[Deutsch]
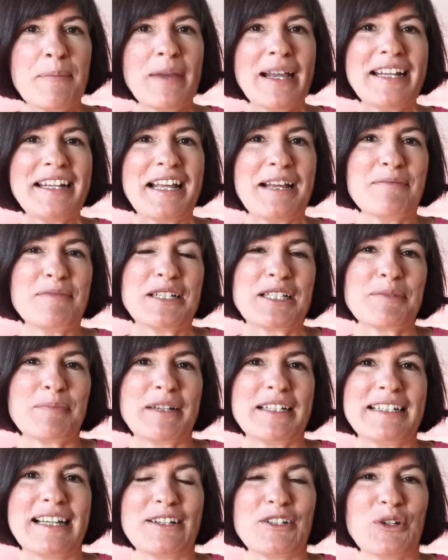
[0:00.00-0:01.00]
Mein Name ist
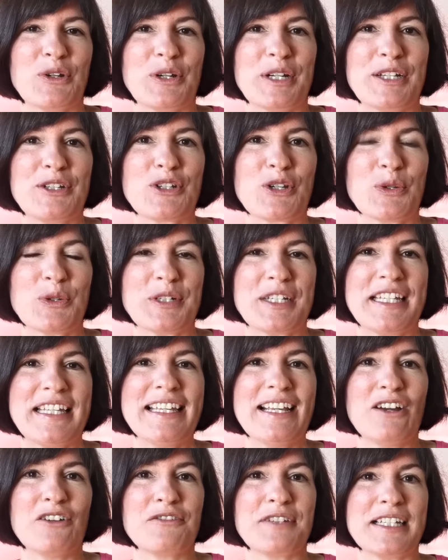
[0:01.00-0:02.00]
Britta Teutsch und
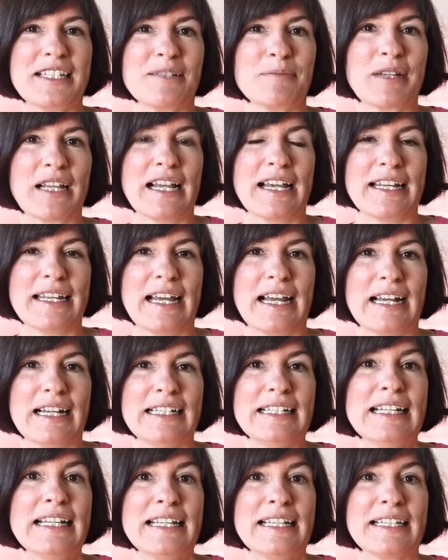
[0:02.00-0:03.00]
hier auf diesem
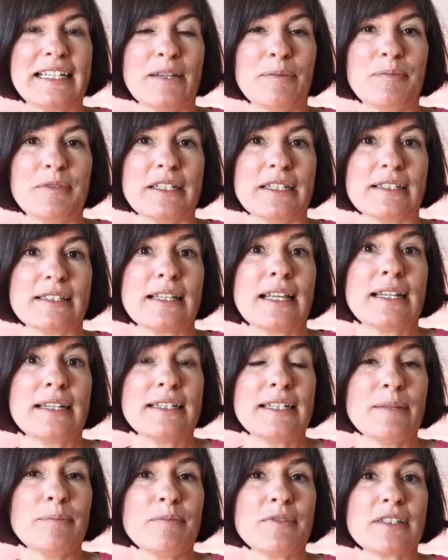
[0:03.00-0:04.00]
Kanal gibt es
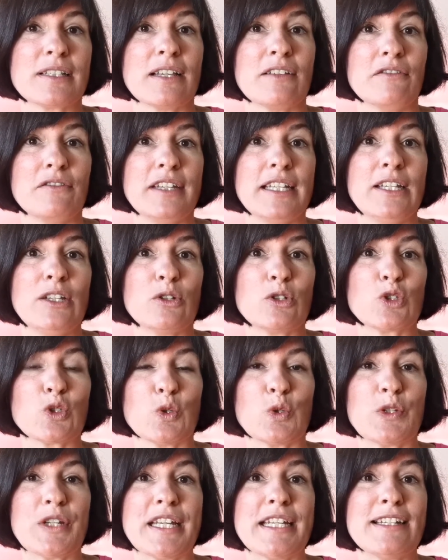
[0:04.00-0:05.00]
Tipps, Videos
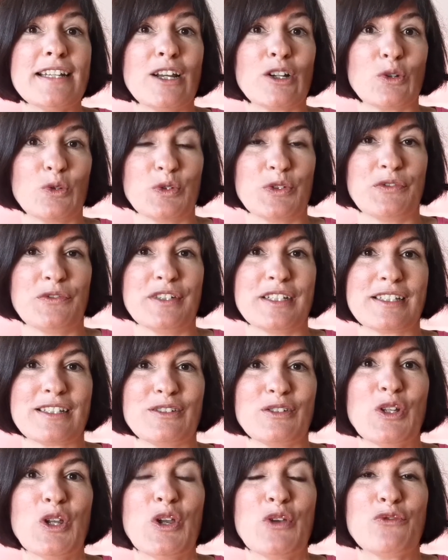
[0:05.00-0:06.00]
und
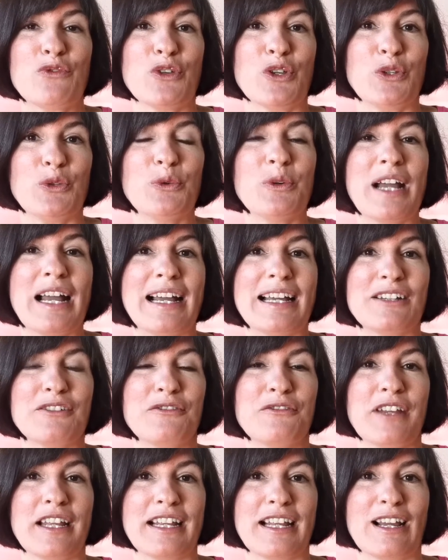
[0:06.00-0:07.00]
Hintergrundwissen für
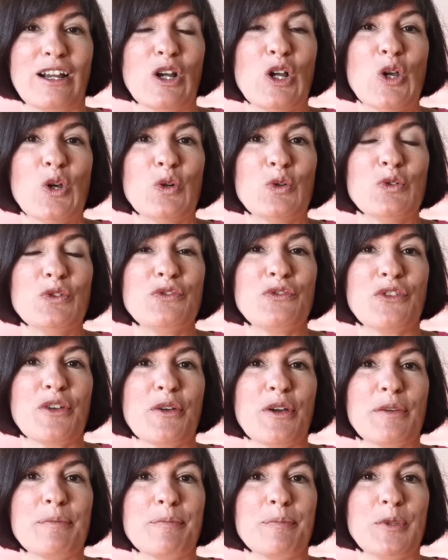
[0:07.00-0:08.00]
Yoga-Anfänger und
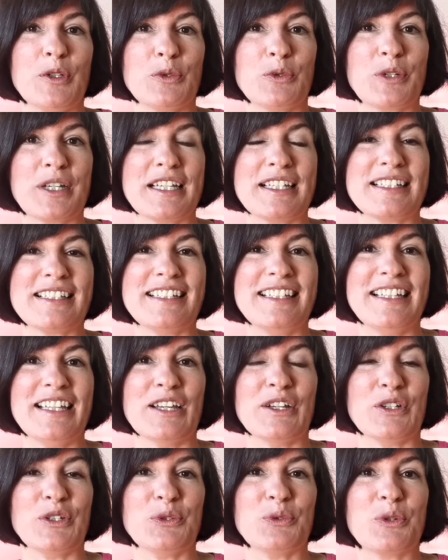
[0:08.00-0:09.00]
für Yogis,
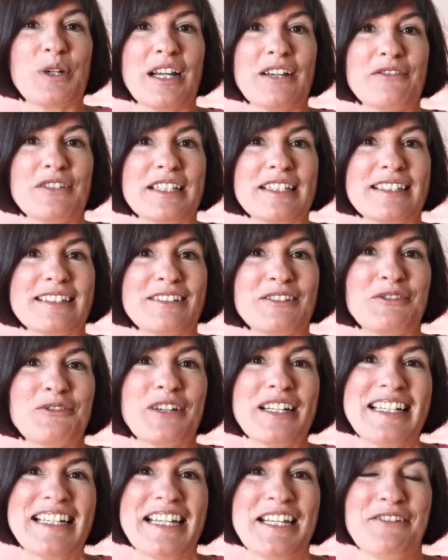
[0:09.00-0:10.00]
die ihr Yoga-Wissen
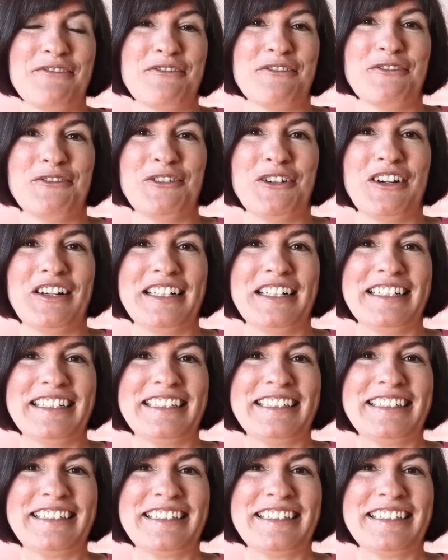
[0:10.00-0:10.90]
vertiefen wollen.